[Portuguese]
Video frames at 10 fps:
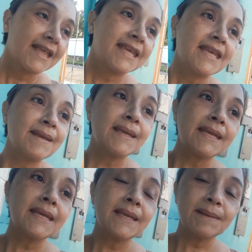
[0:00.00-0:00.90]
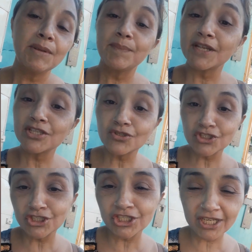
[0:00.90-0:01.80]
que me
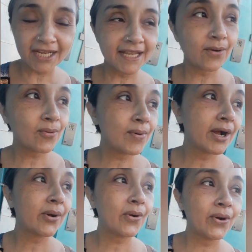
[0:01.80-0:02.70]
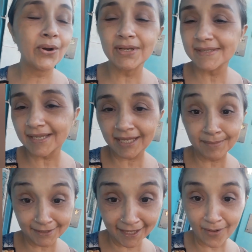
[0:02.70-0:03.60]
prejudica em alguma coisa, que
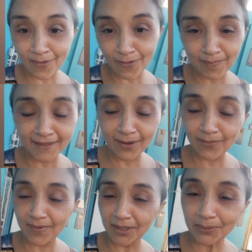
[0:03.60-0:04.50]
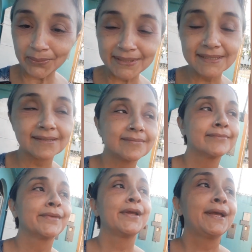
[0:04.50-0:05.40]
me derruba em alguma coisa.
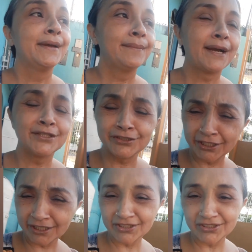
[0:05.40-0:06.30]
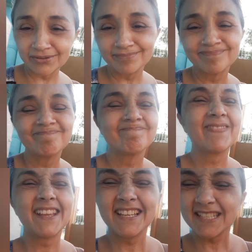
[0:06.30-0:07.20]
Mas, gente,
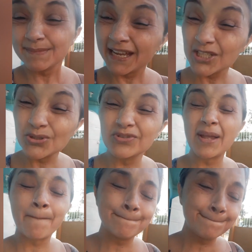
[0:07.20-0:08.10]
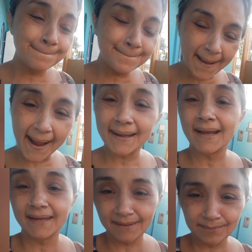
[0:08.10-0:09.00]
eles me ajudam pra tá,
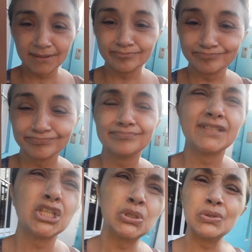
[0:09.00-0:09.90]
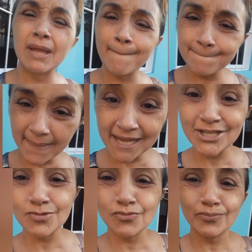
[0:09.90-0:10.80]
caramba. Ajuda
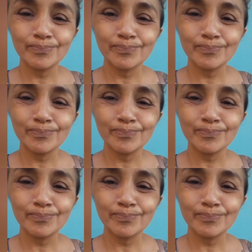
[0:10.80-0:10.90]
mesmo.